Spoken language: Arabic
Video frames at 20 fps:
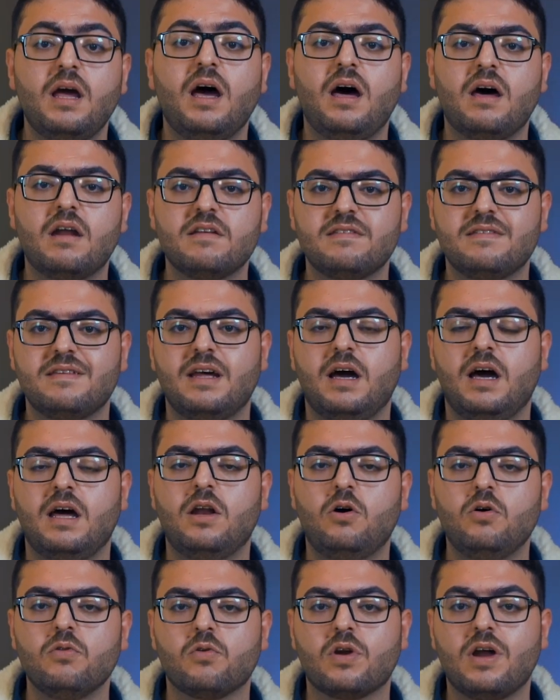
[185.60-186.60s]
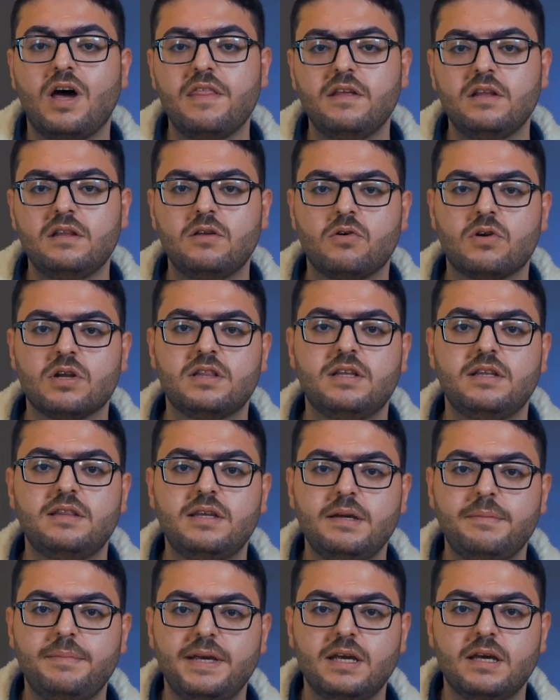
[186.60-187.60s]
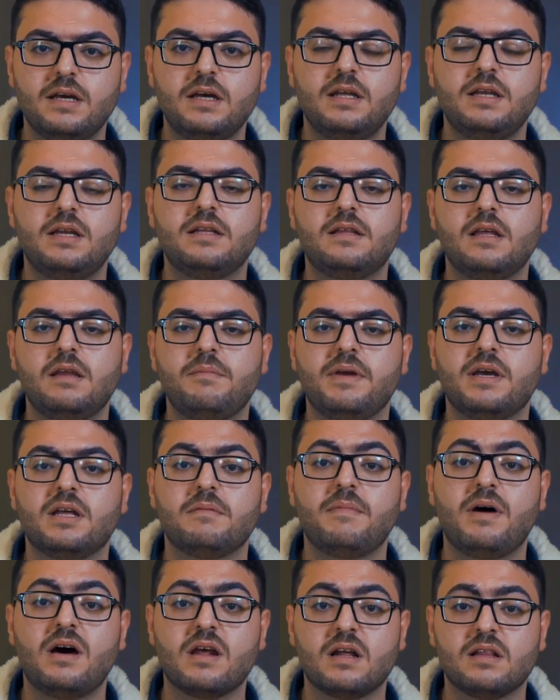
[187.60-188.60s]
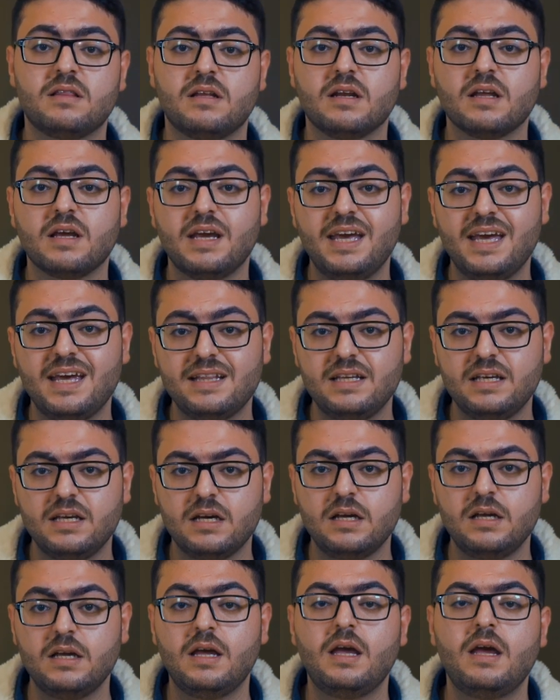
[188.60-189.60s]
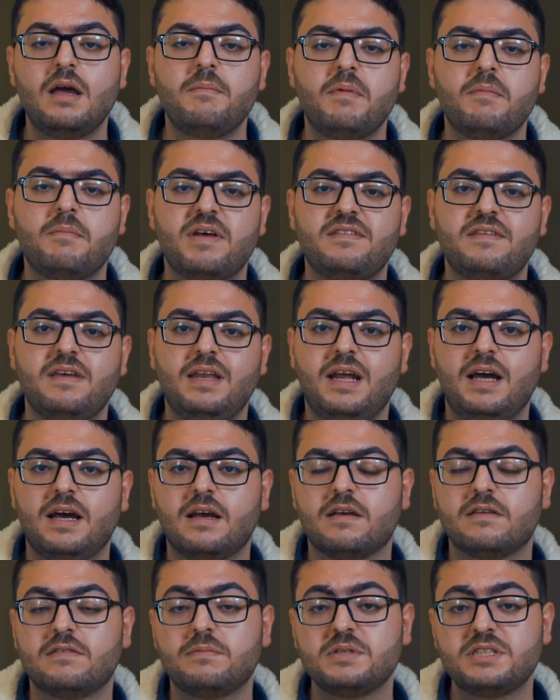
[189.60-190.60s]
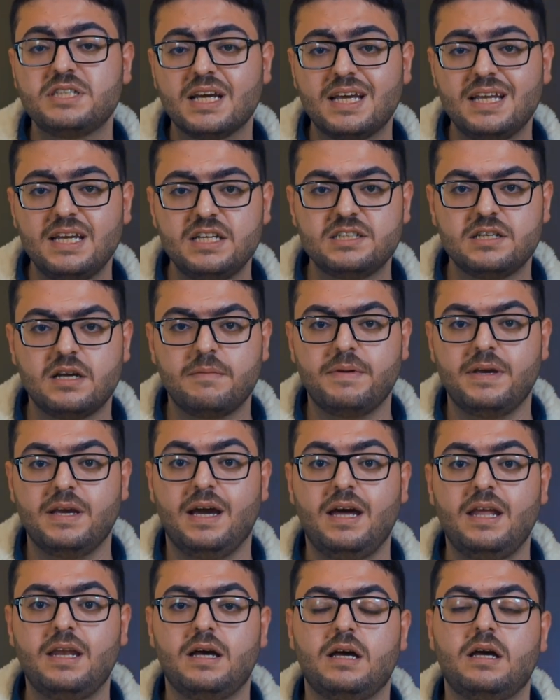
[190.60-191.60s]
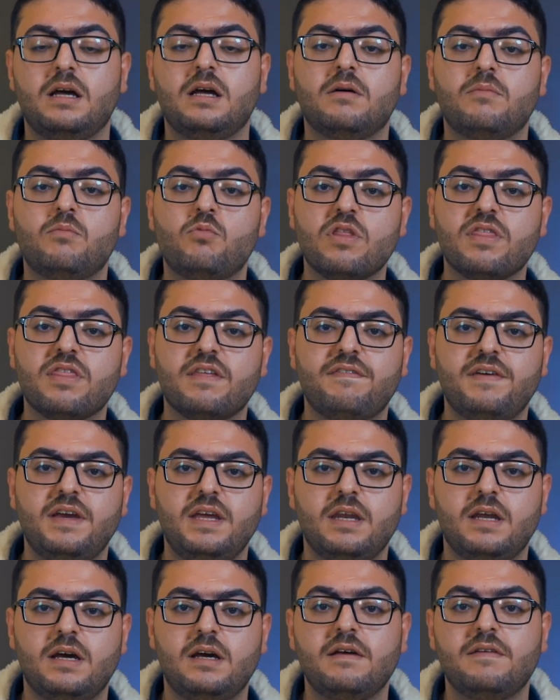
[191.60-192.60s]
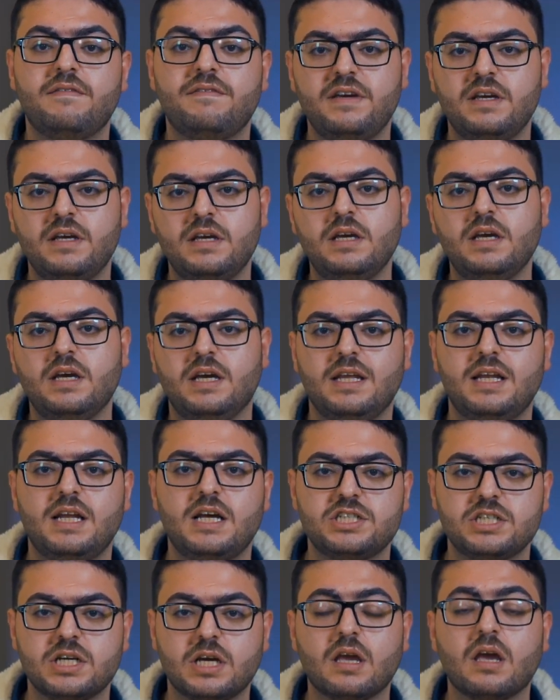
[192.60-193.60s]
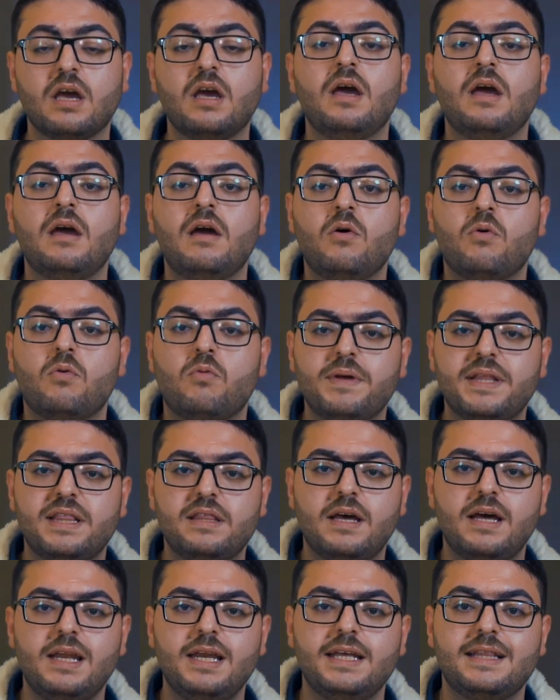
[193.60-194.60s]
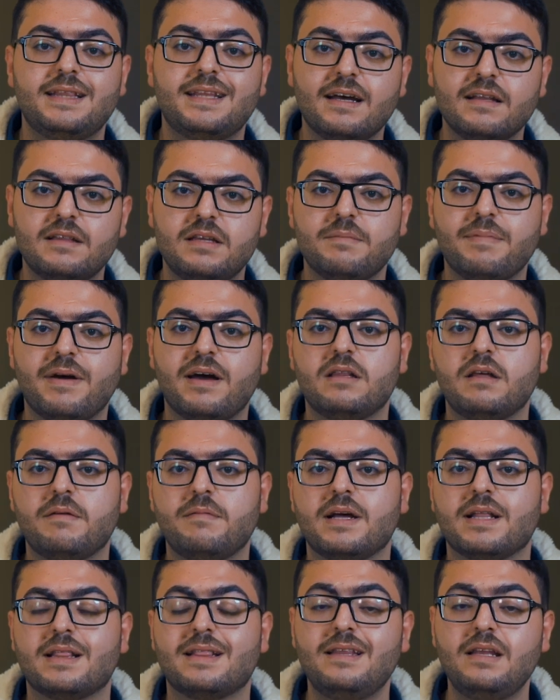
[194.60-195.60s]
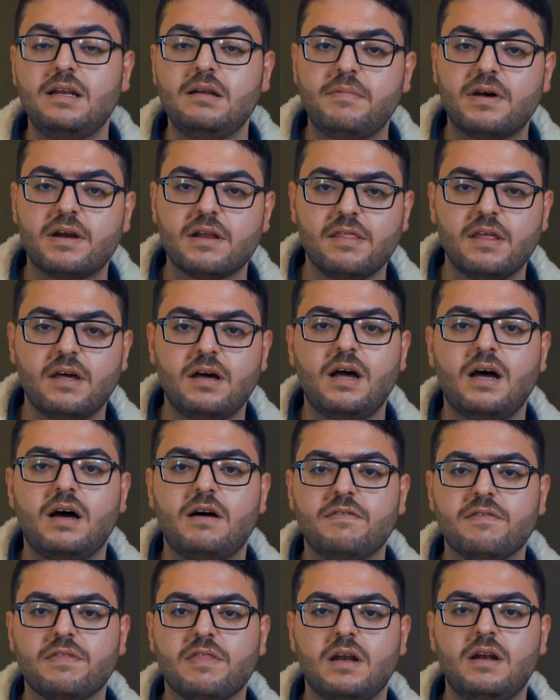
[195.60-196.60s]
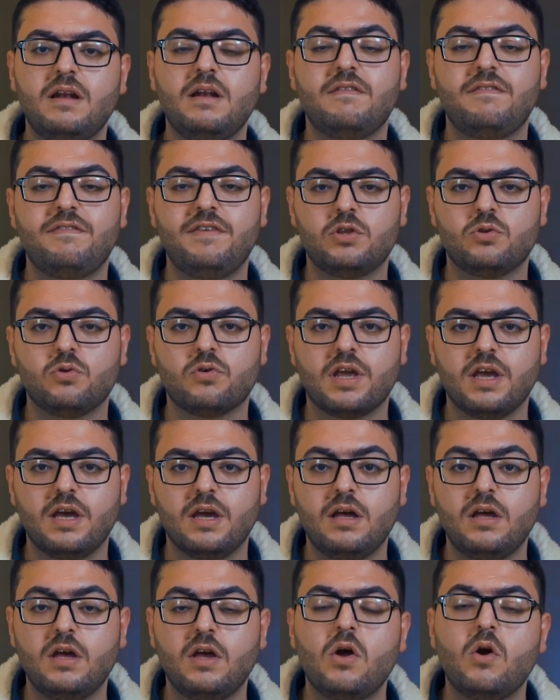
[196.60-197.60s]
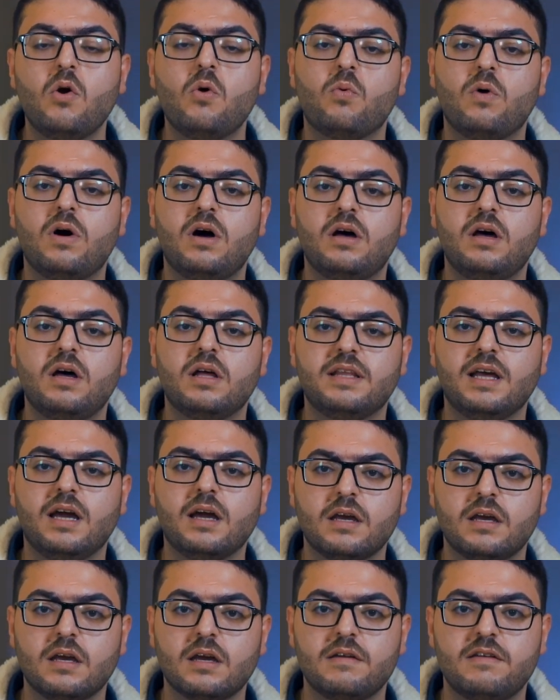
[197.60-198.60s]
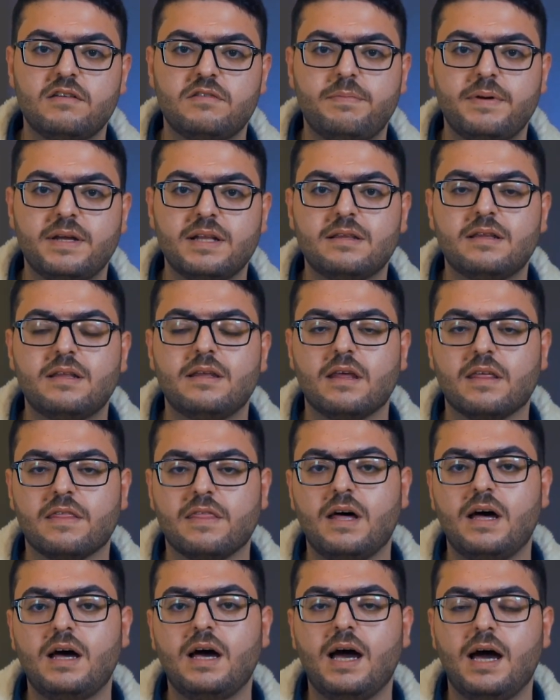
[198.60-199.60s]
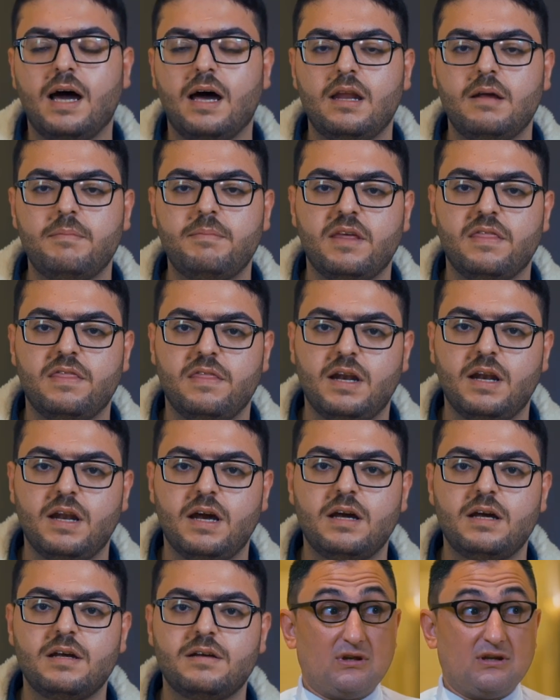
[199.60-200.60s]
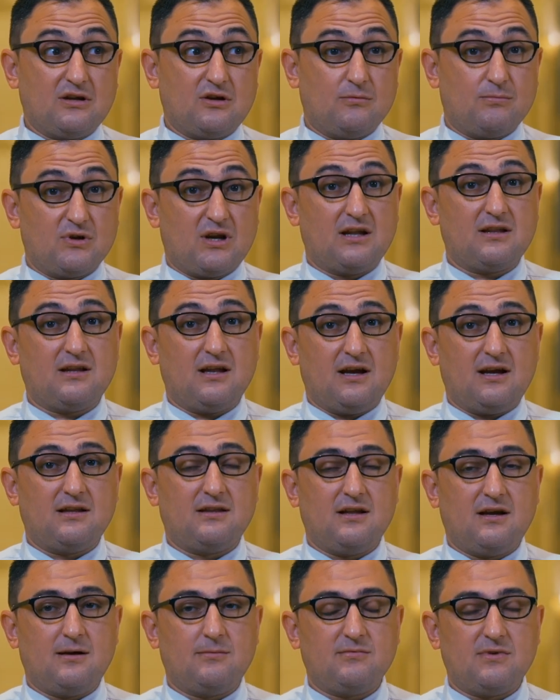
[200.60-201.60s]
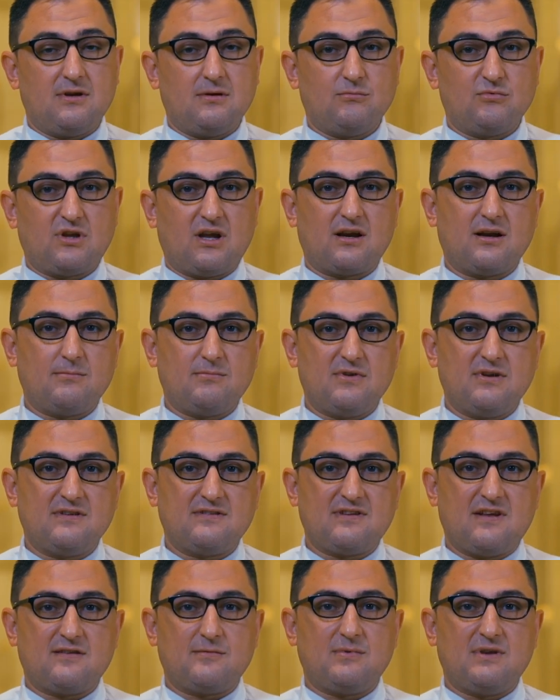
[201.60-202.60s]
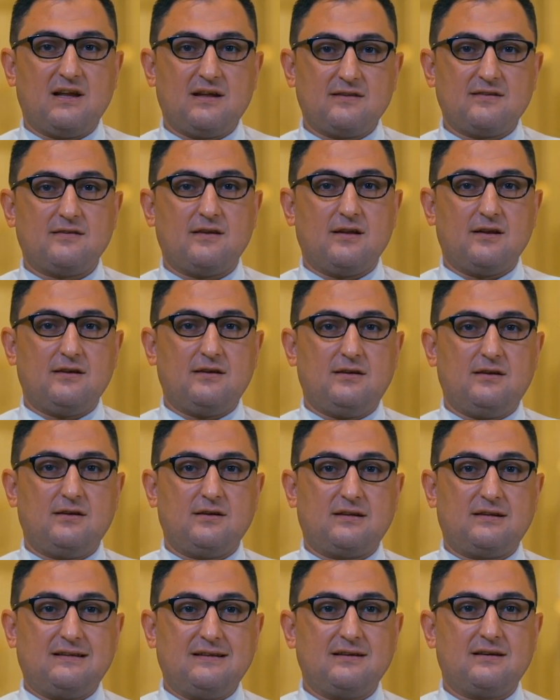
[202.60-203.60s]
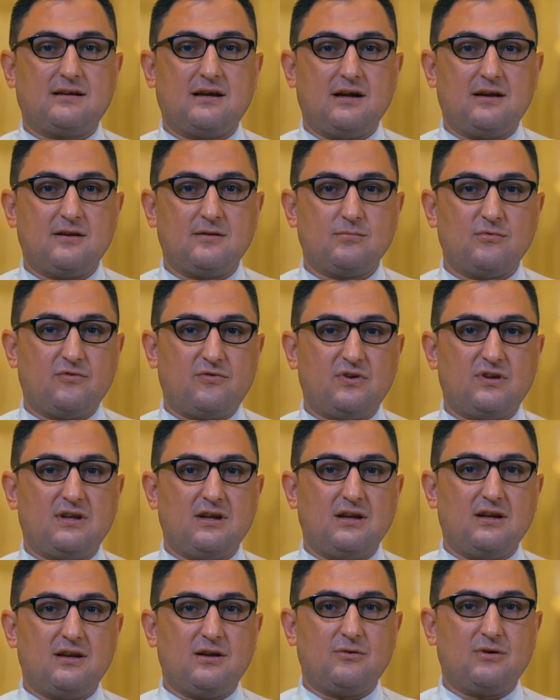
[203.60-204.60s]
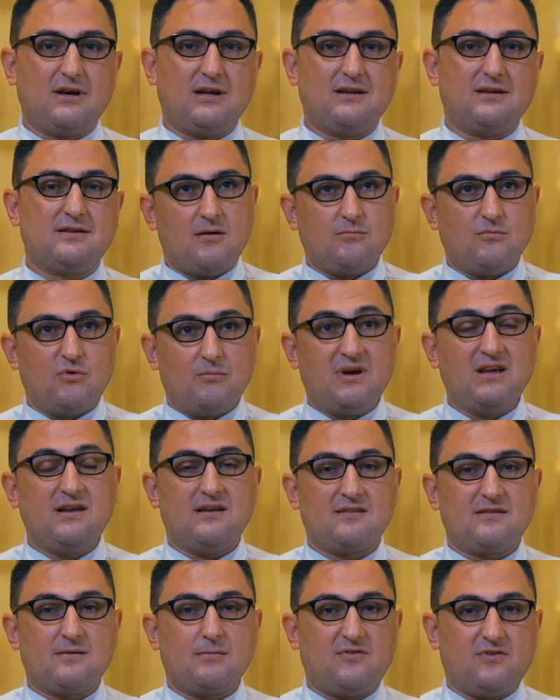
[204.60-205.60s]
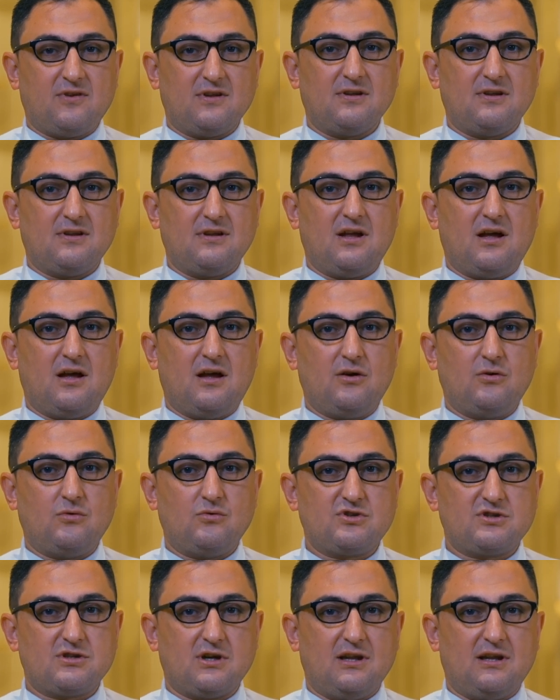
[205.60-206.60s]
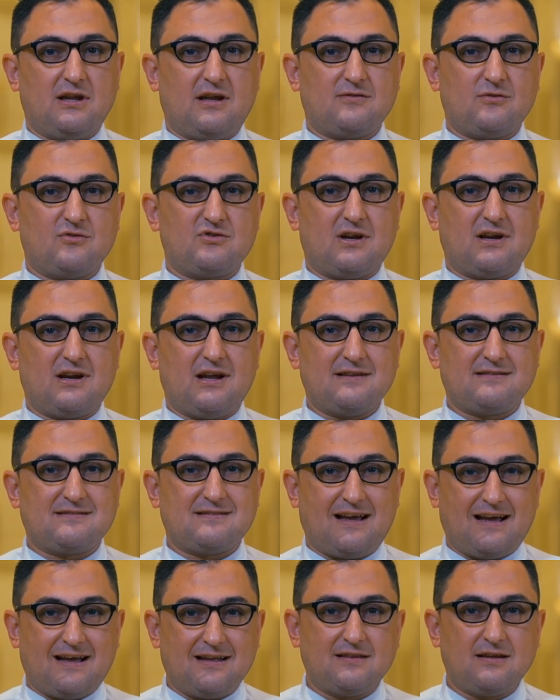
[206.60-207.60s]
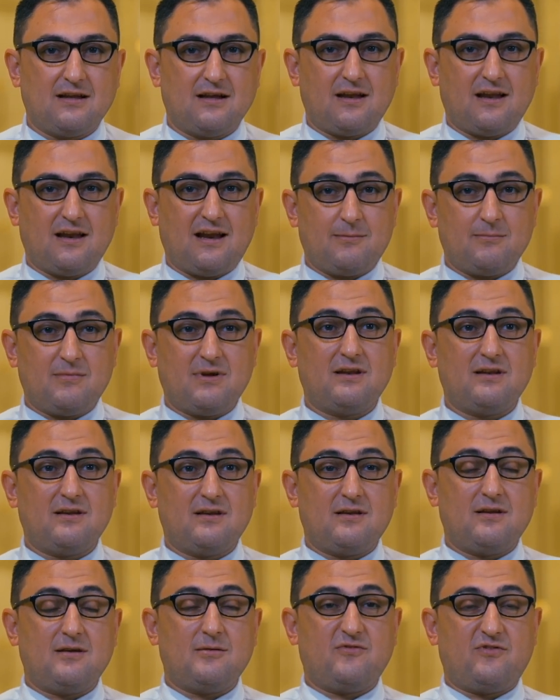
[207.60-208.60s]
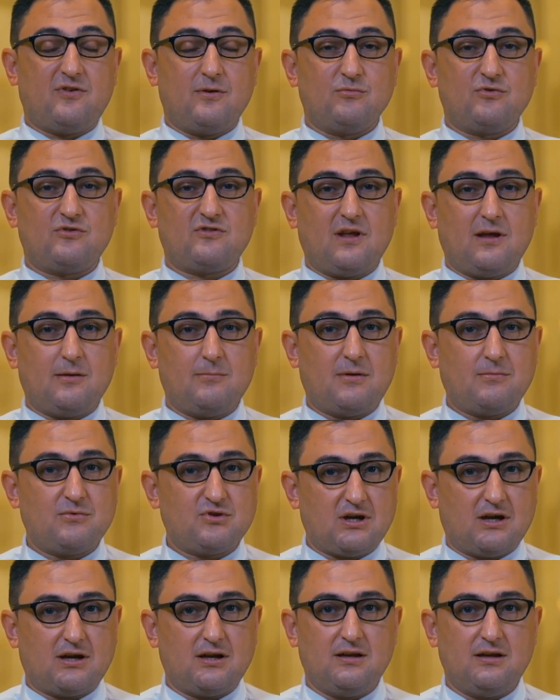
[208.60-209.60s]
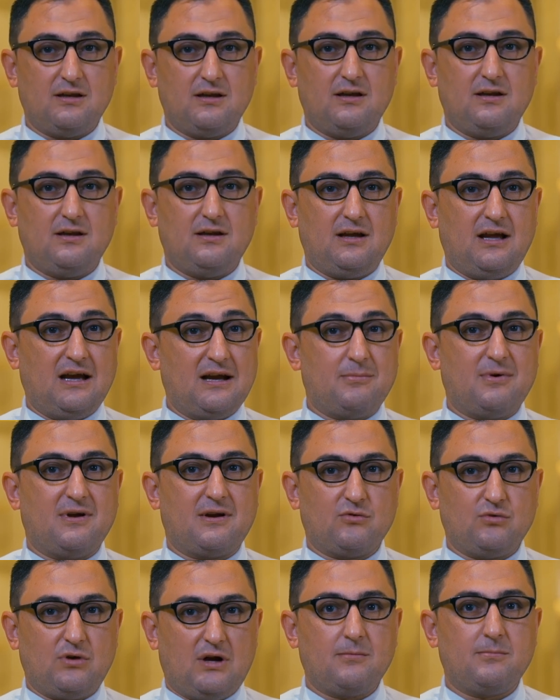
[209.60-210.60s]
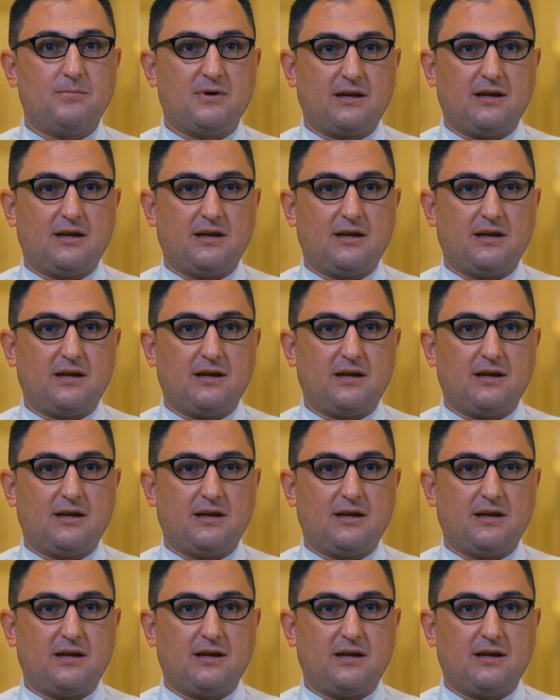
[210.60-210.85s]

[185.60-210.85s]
حرصنا على حضور هذه الدوره التدريبيه لتنميه مهاراتنا القياديه مما سينعكس بشكل ايجابي على موظفينا في علاجه وبالتالي تقديم خدمات للمرضى أفضل في تركيا وتحقيق نسبة رضا أعلى بإذن الله الخبرات اللي أخذناها من المدرب الأستاذ بلاد صالح كثير كانت مفيدة لنا وكانت مميزة بفضل الله وإن شاء الله عز وجل رح تساعدنا للعمل في المستقبل بشكل أكبر وأكبر